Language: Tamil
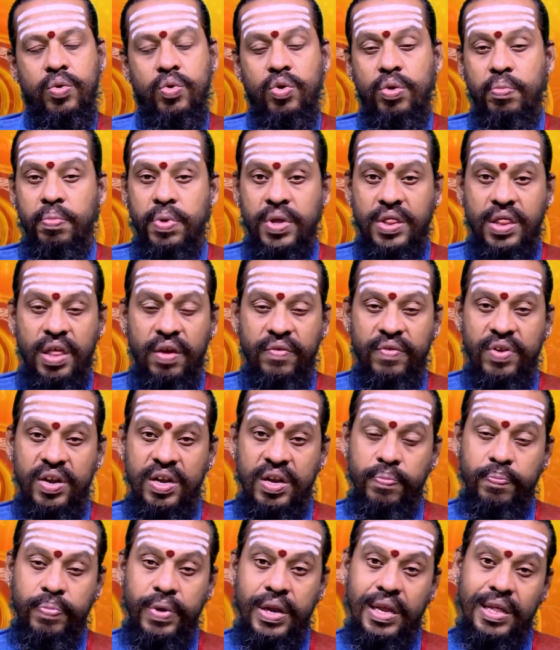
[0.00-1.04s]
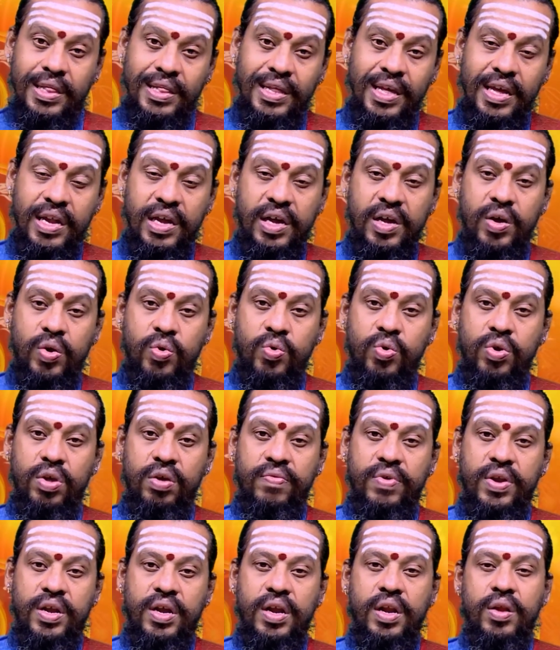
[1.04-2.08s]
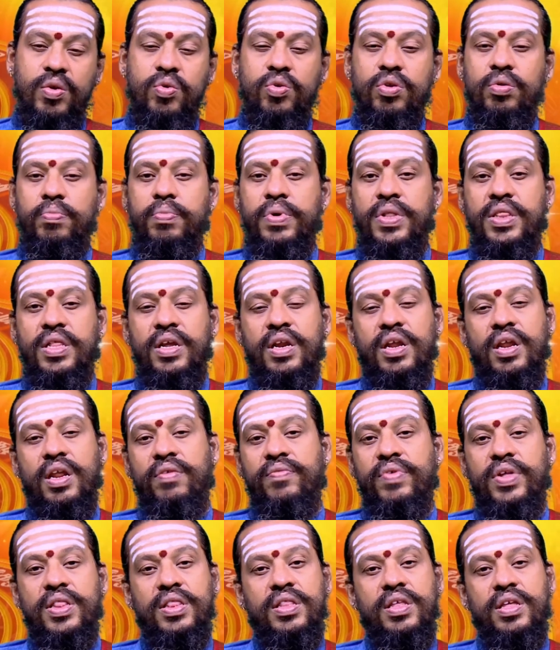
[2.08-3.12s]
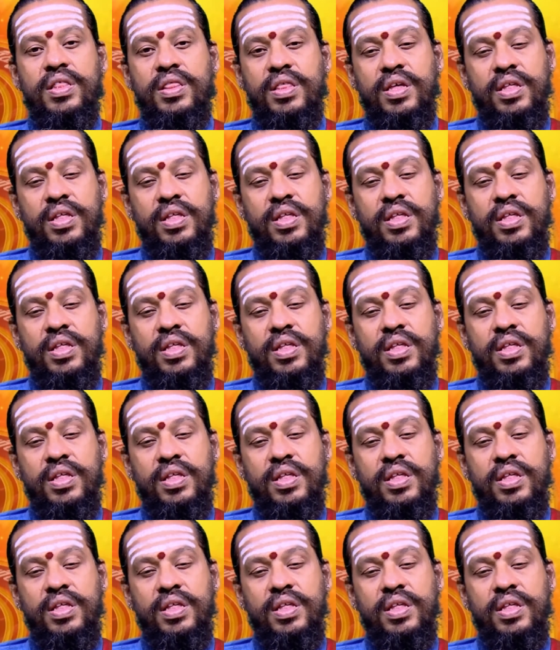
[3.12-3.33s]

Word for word: குடும்பத்தை விட்டு பிரிந்து இருக்கக்கூடியவர்கள் குடும்பத்தினரை வந்து